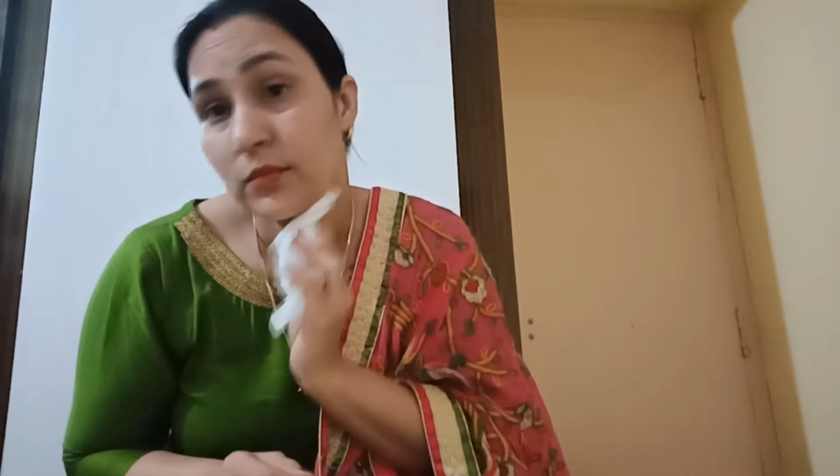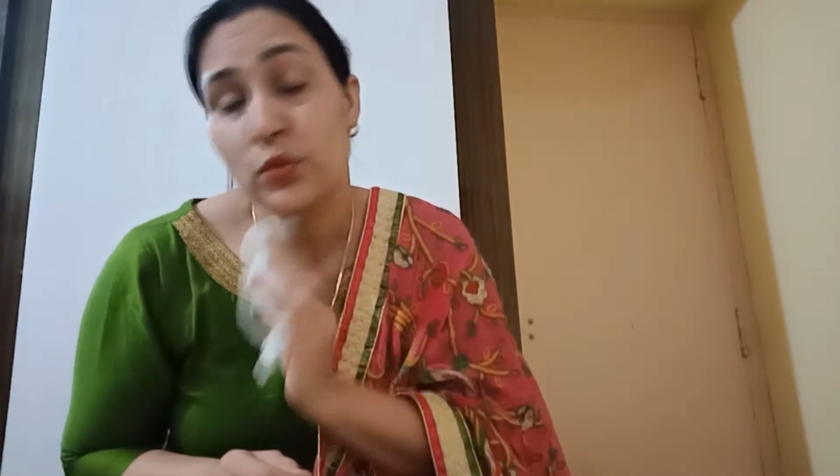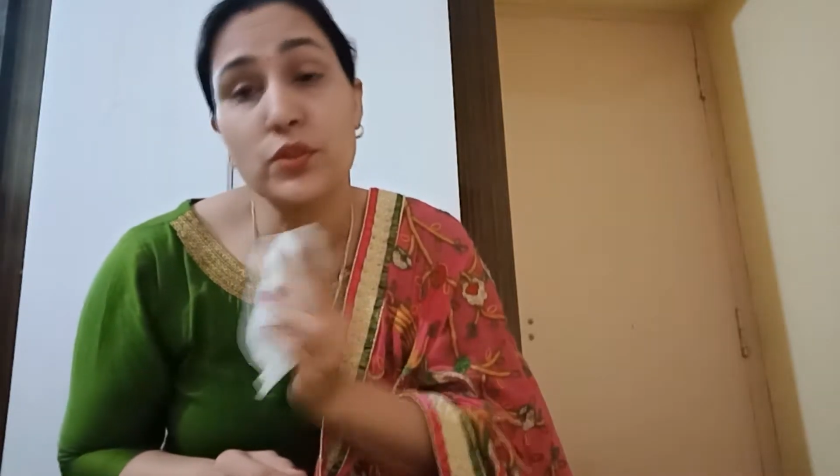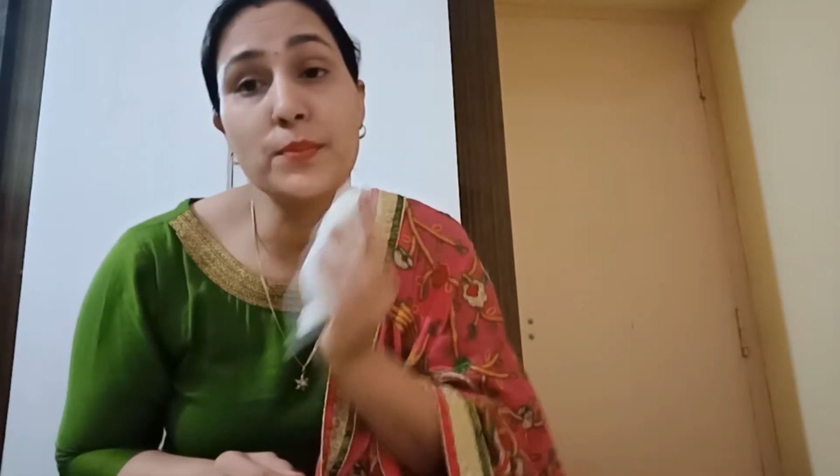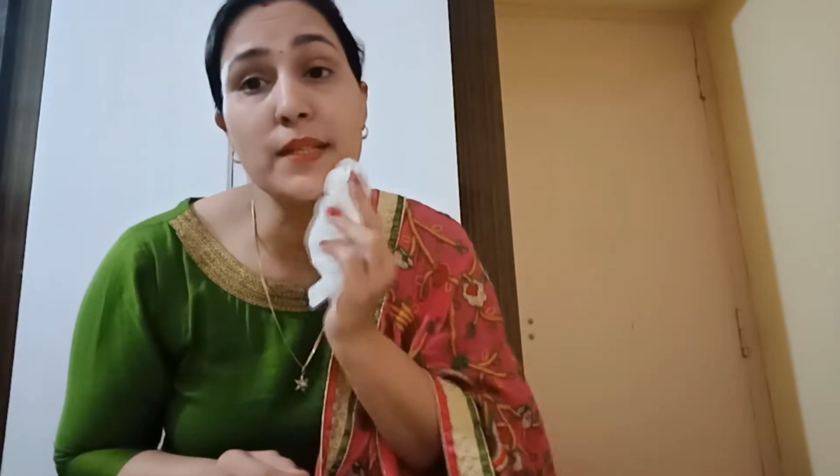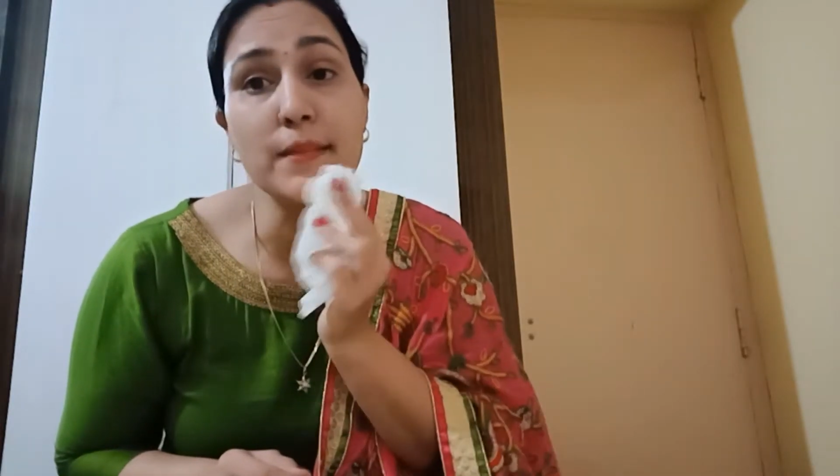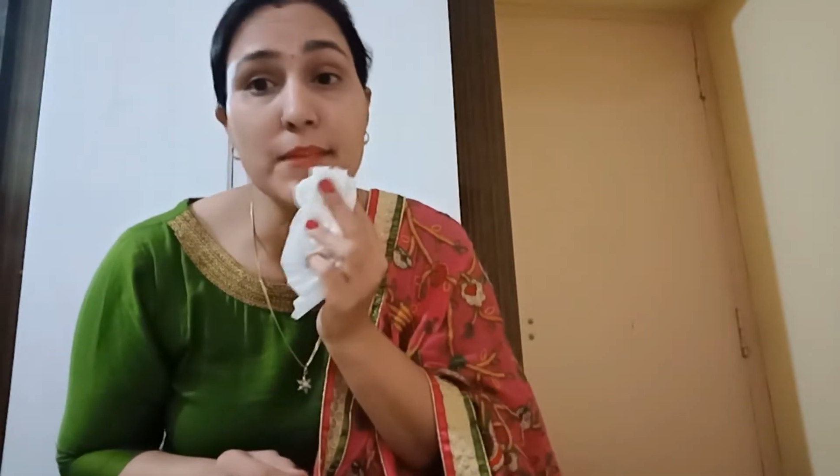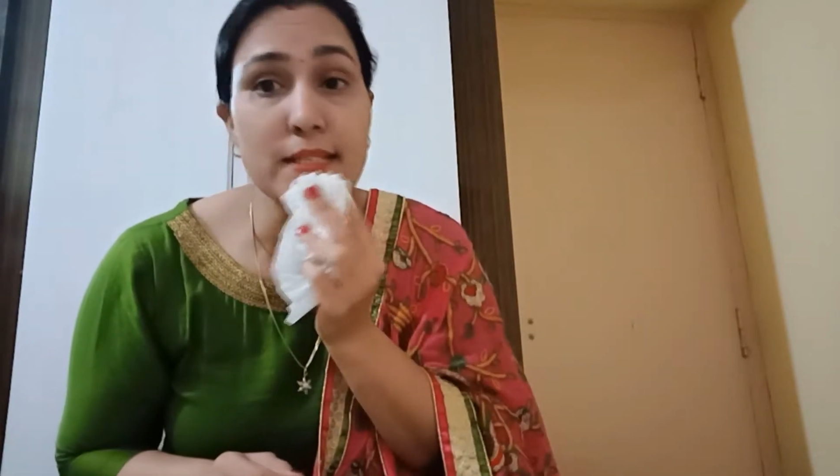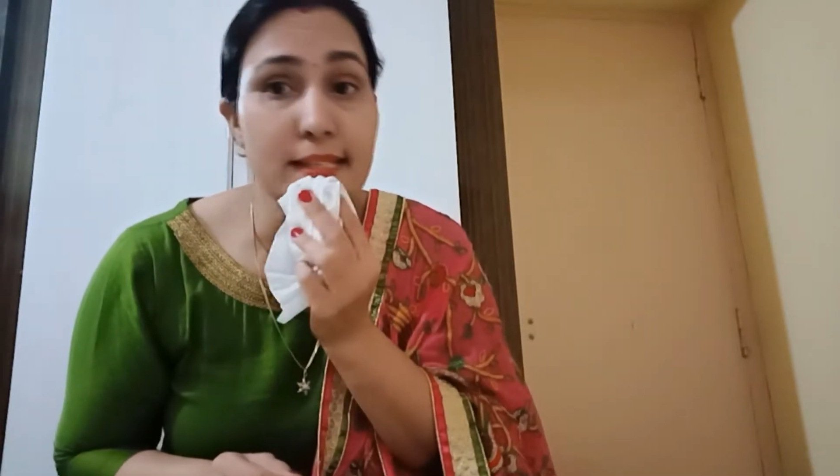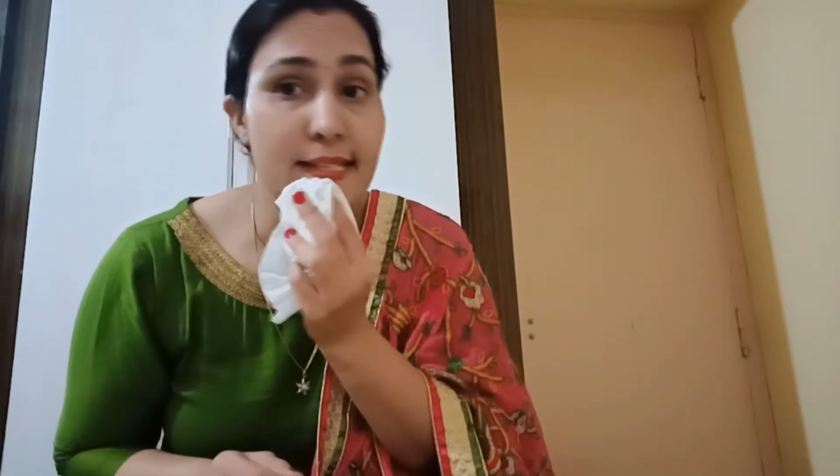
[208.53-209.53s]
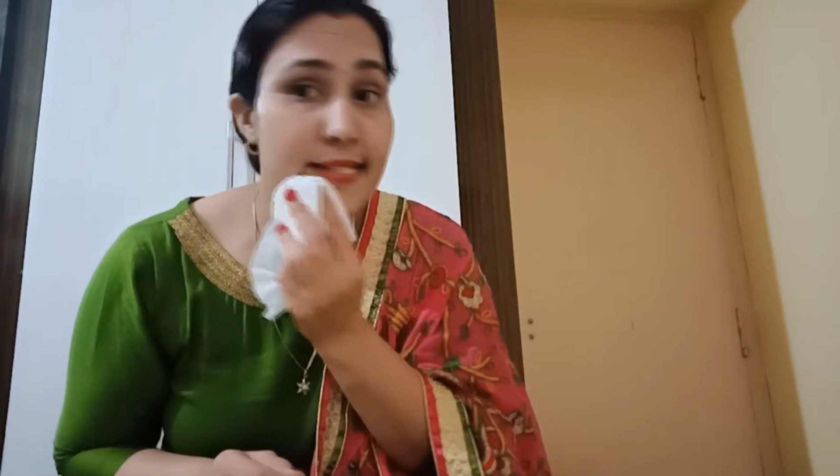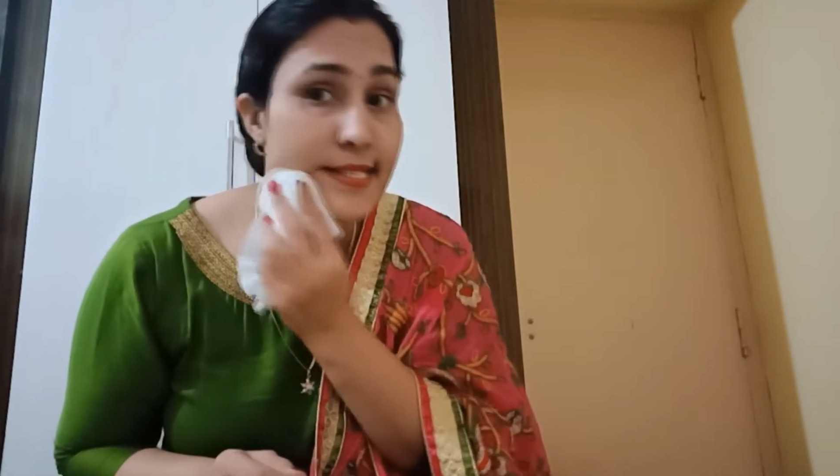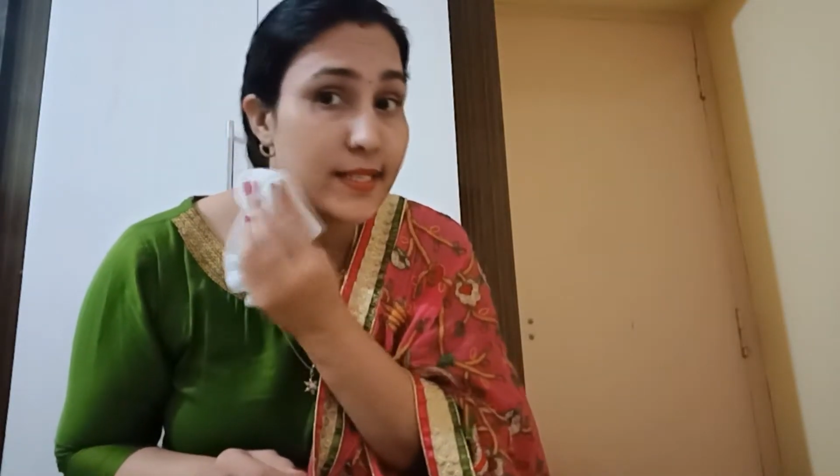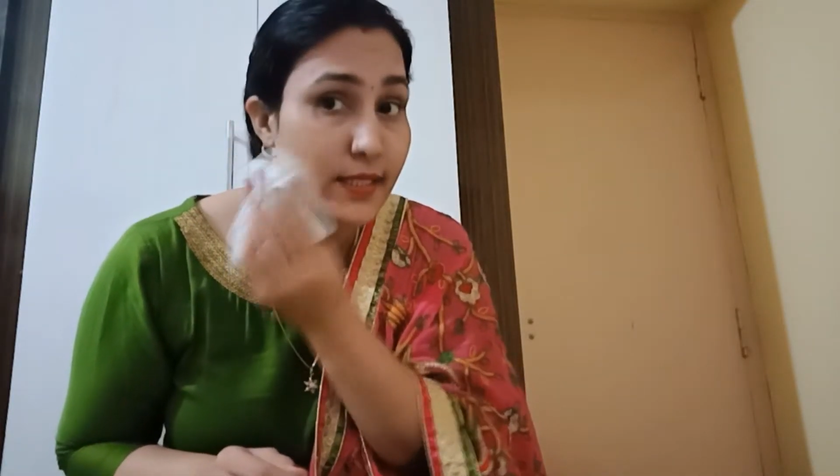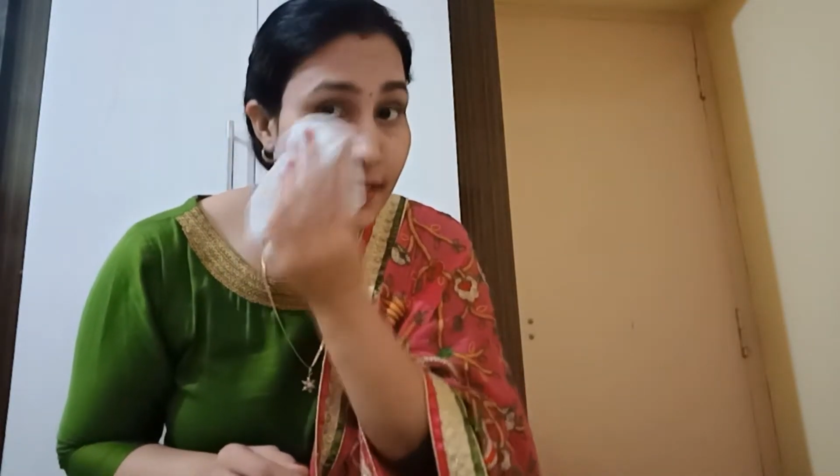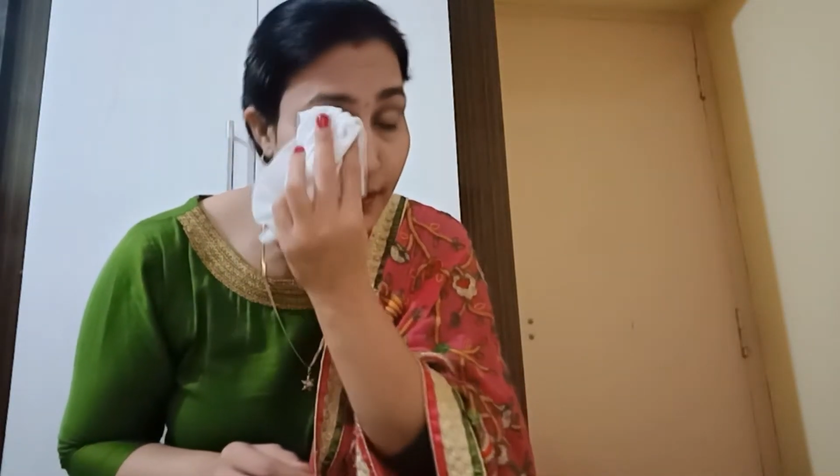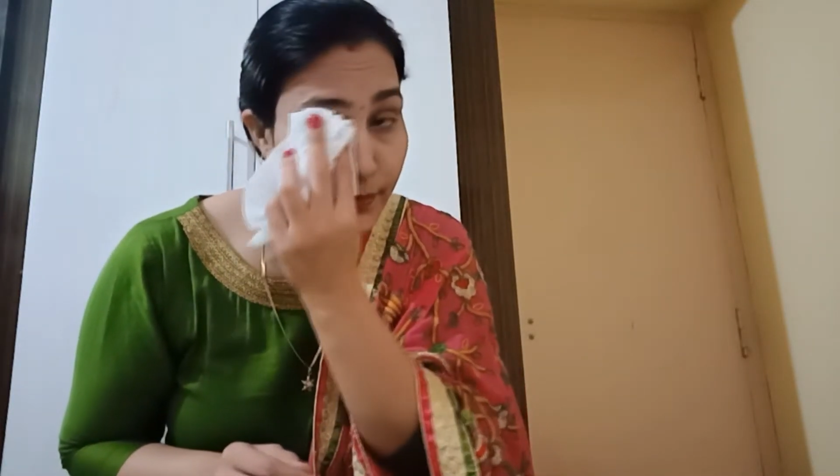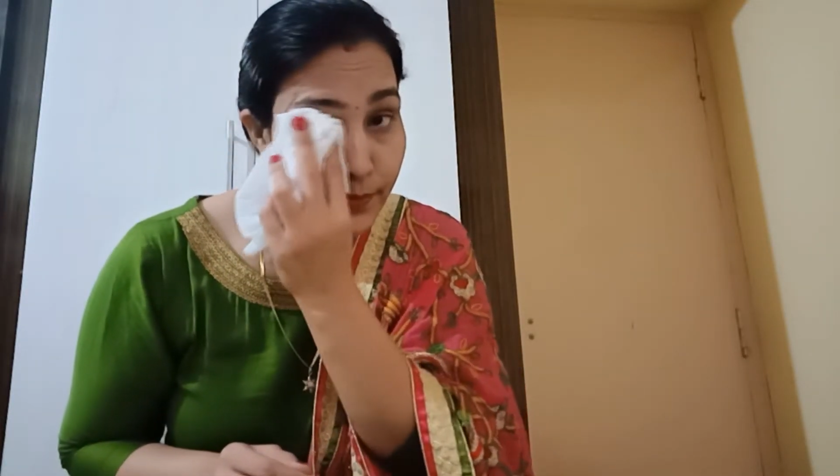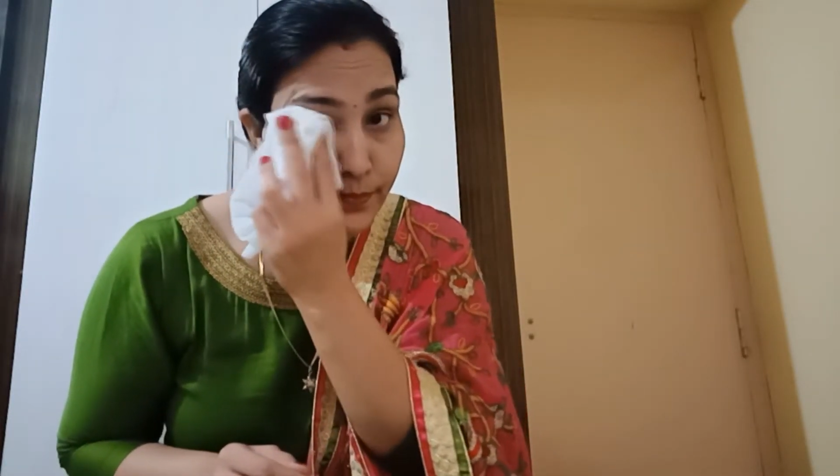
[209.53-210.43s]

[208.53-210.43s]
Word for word: कुछ भी नहीं बचता चाहिए